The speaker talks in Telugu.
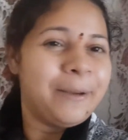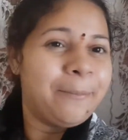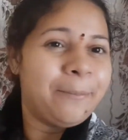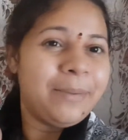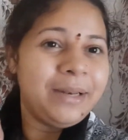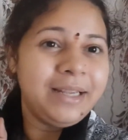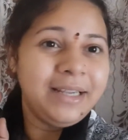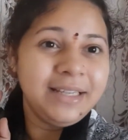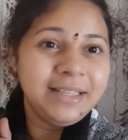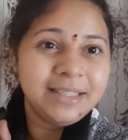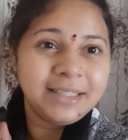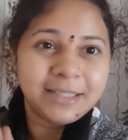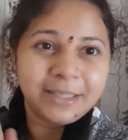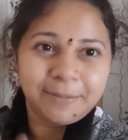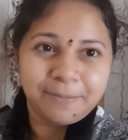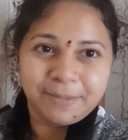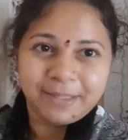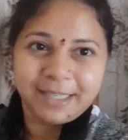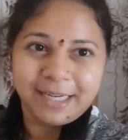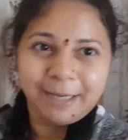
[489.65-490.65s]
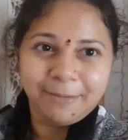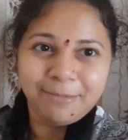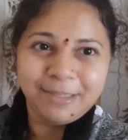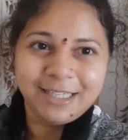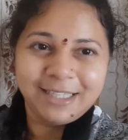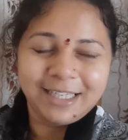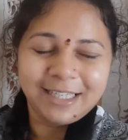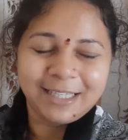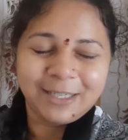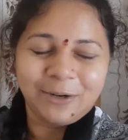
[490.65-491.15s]
ప్లీజ్ సబ్స్క్రైబ్
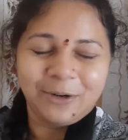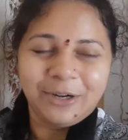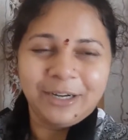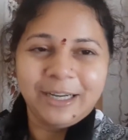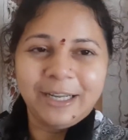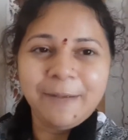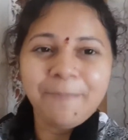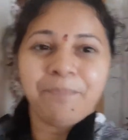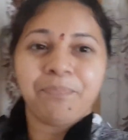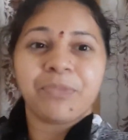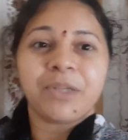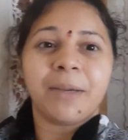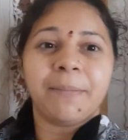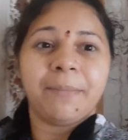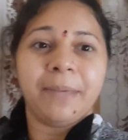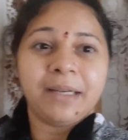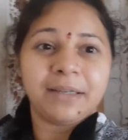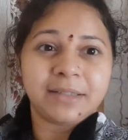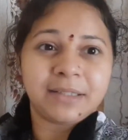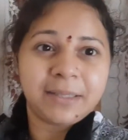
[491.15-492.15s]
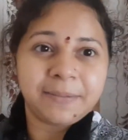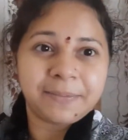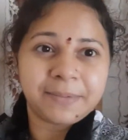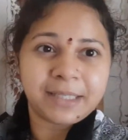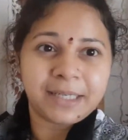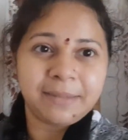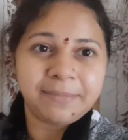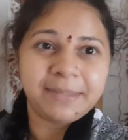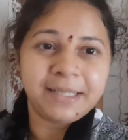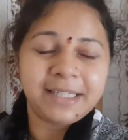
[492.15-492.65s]
చేసేసుకోండి మీరు
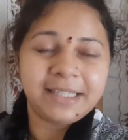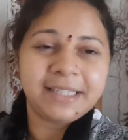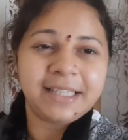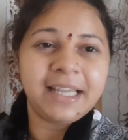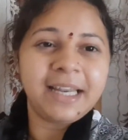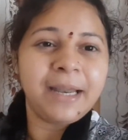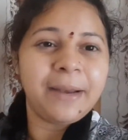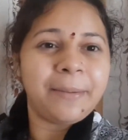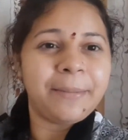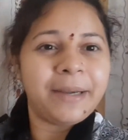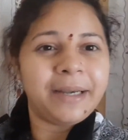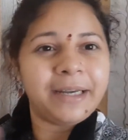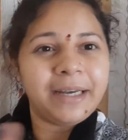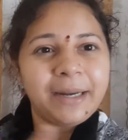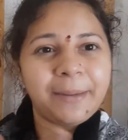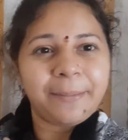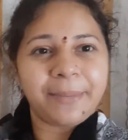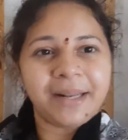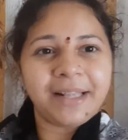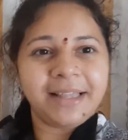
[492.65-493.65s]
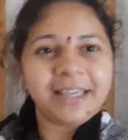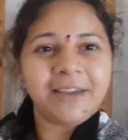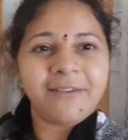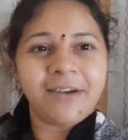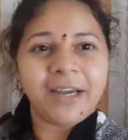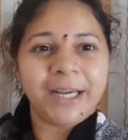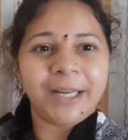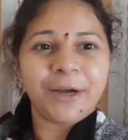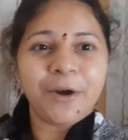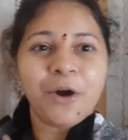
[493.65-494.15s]
సబ్స్క్రైబ్ చేస్తే నేను పెట్టిన ప్రతి
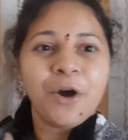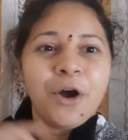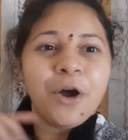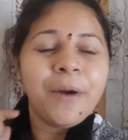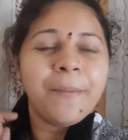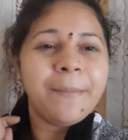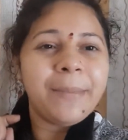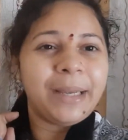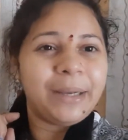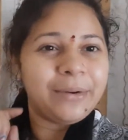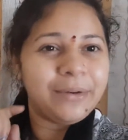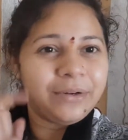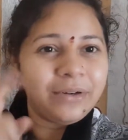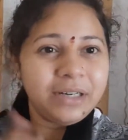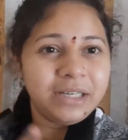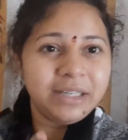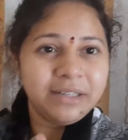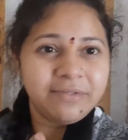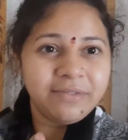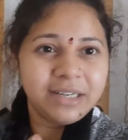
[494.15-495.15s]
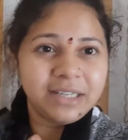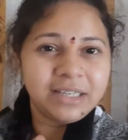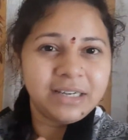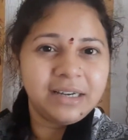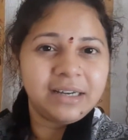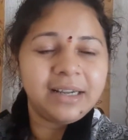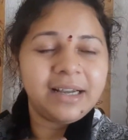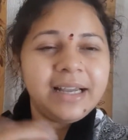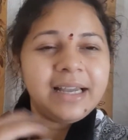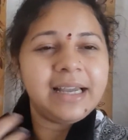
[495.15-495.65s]
వీడియో మీకు
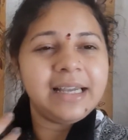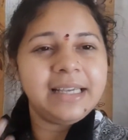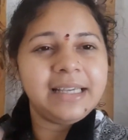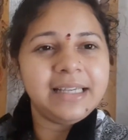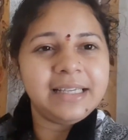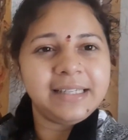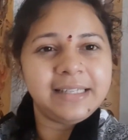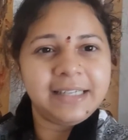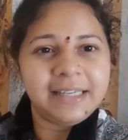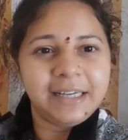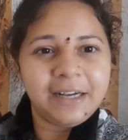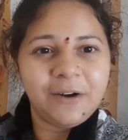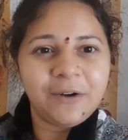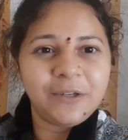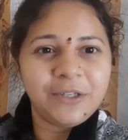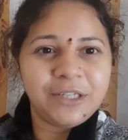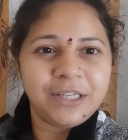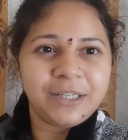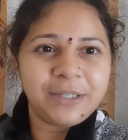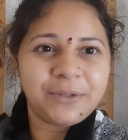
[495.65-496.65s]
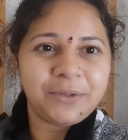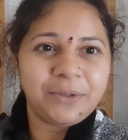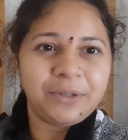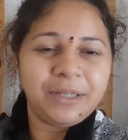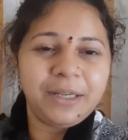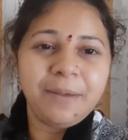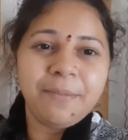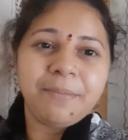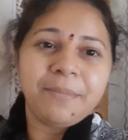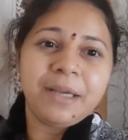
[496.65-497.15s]
నోటిఫికేషన్గా ఈజీగా
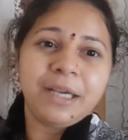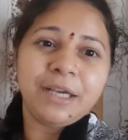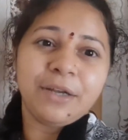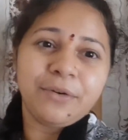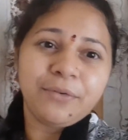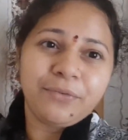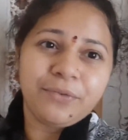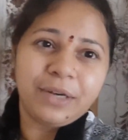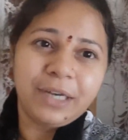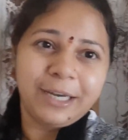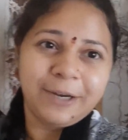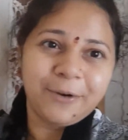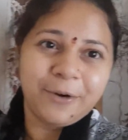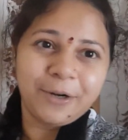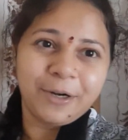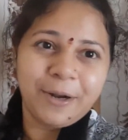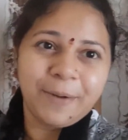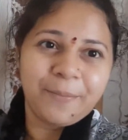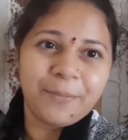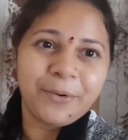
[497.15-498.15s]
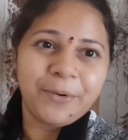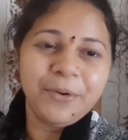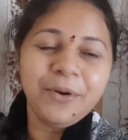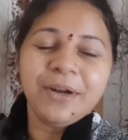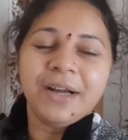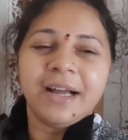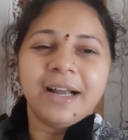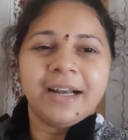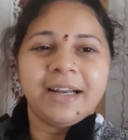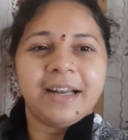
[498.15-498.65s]
వచ్చేస్తుంది మీరు ఫ్రీగా ఉన్నప్పుడు
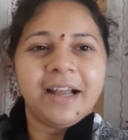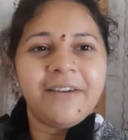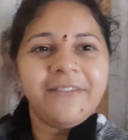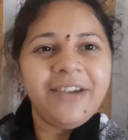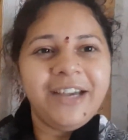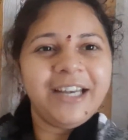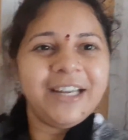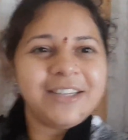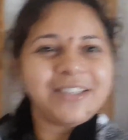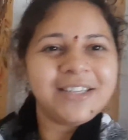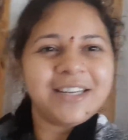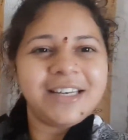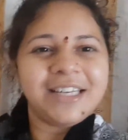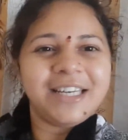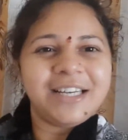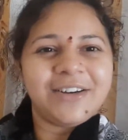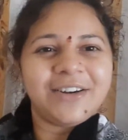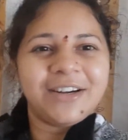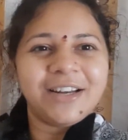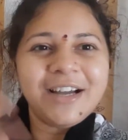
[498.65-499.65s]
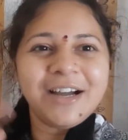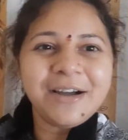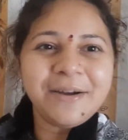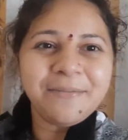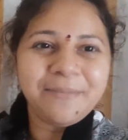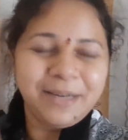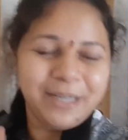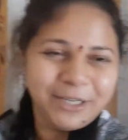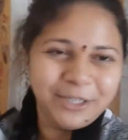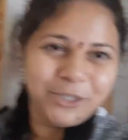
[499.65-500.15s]
నా వీడియోస్ అన్నీ కూడా
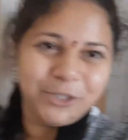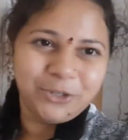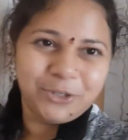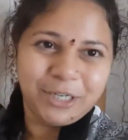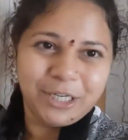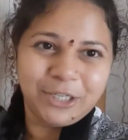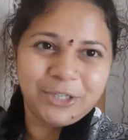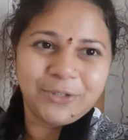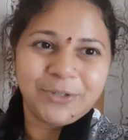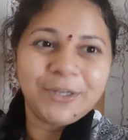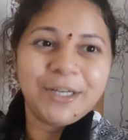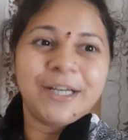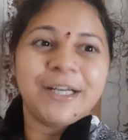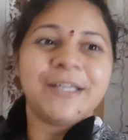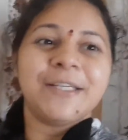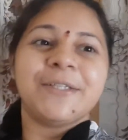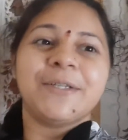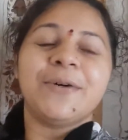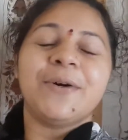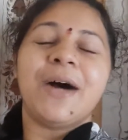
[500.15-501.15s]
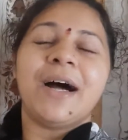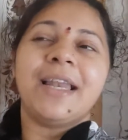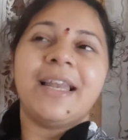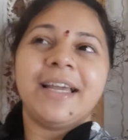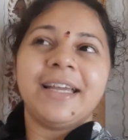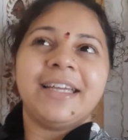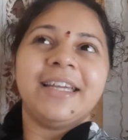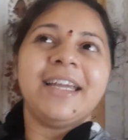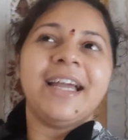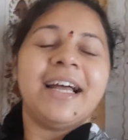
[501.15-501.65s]
మీరు చూడొచ్చు సో
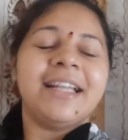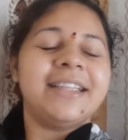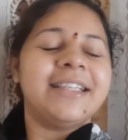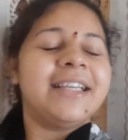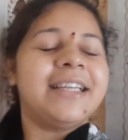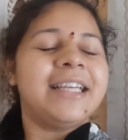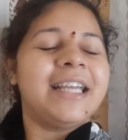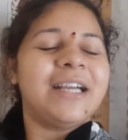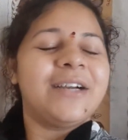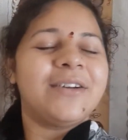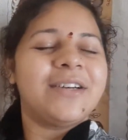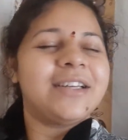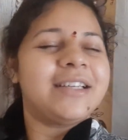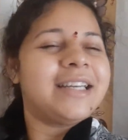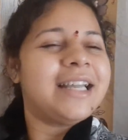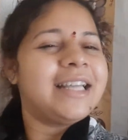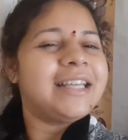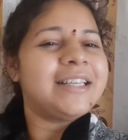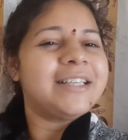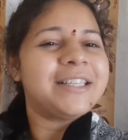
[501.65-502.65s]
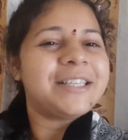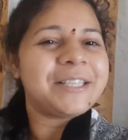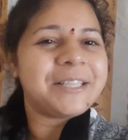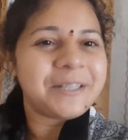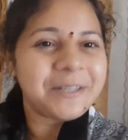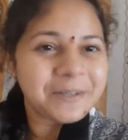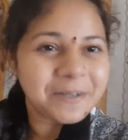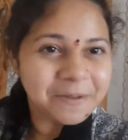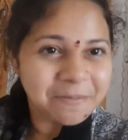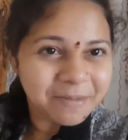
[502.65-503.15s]
అలాగే అందరికీ కూడా థ్యాంక్
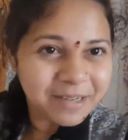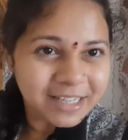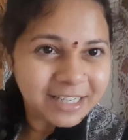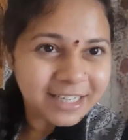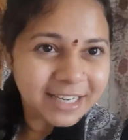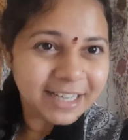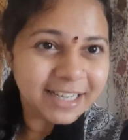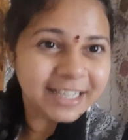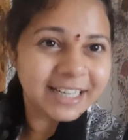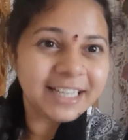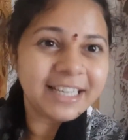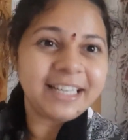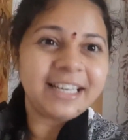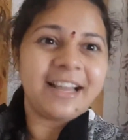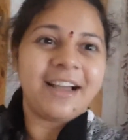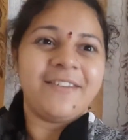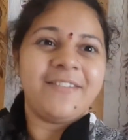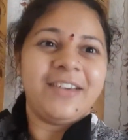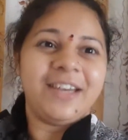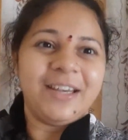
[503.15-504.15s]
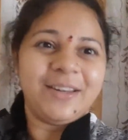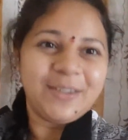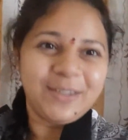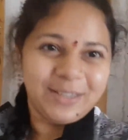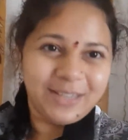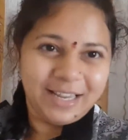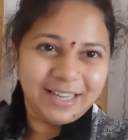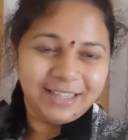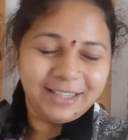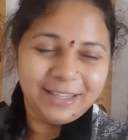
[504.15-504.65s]
సో మచ్ అండి నా వీడియోస్
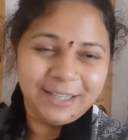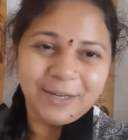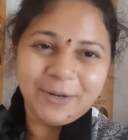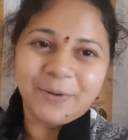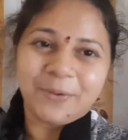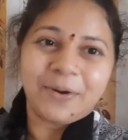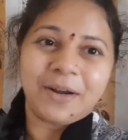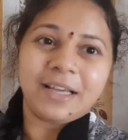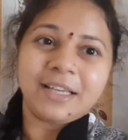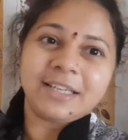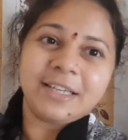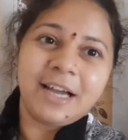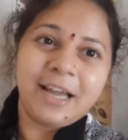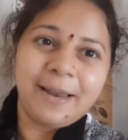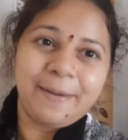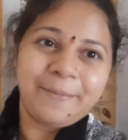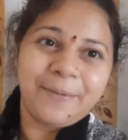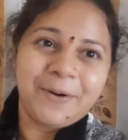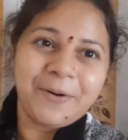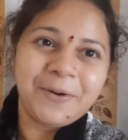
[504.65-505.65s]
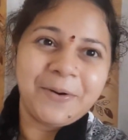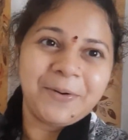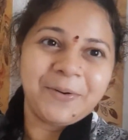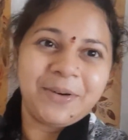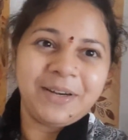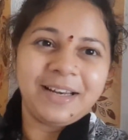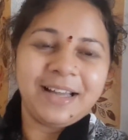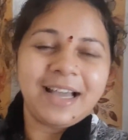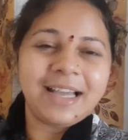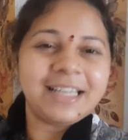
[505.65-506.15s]
అందరూ కూడా చాలా
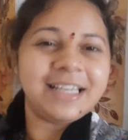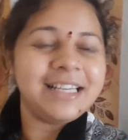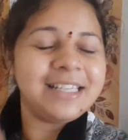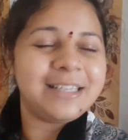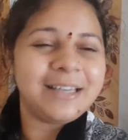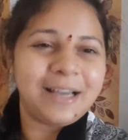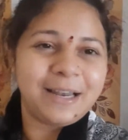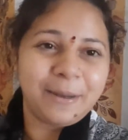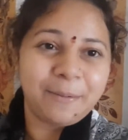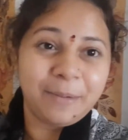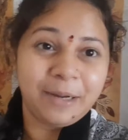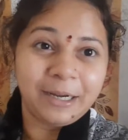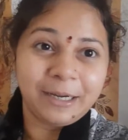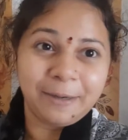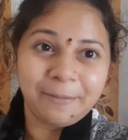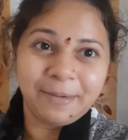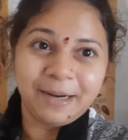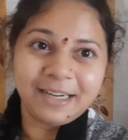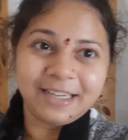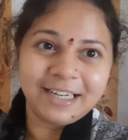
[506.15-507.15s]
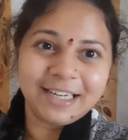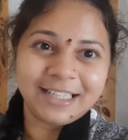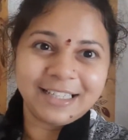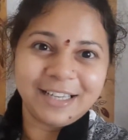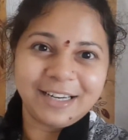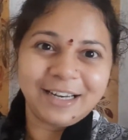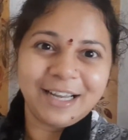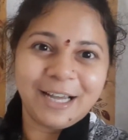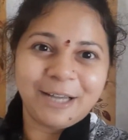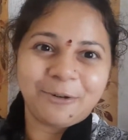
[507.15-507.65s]
బాగుంటున్నాయి చాలా బాగా
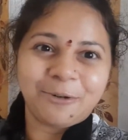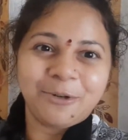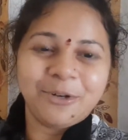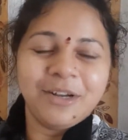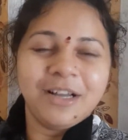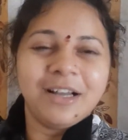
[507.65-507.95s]
మాట్లాడుతున్నారు